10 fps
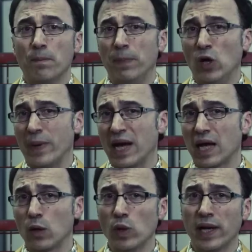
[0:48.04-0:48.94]
Pero para
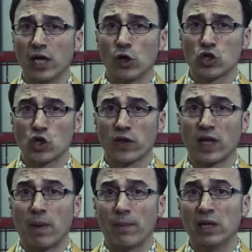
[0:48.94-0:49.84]
calcular el grosor
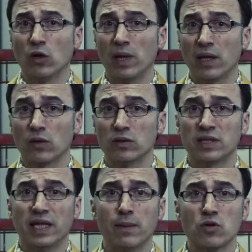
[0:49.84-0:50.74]
del papel doblado,
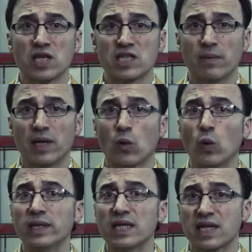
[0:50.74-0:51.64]
tenemos que saber
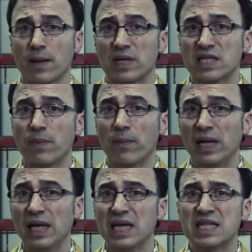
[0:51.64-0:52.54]
cuántas capas de
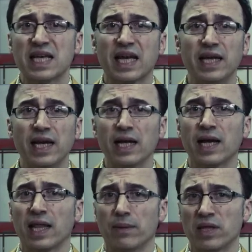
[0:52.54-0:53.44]
papel se generan
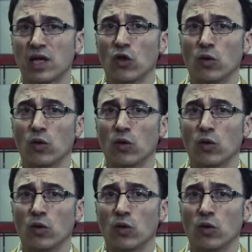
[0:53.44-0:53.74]
cada vez que lo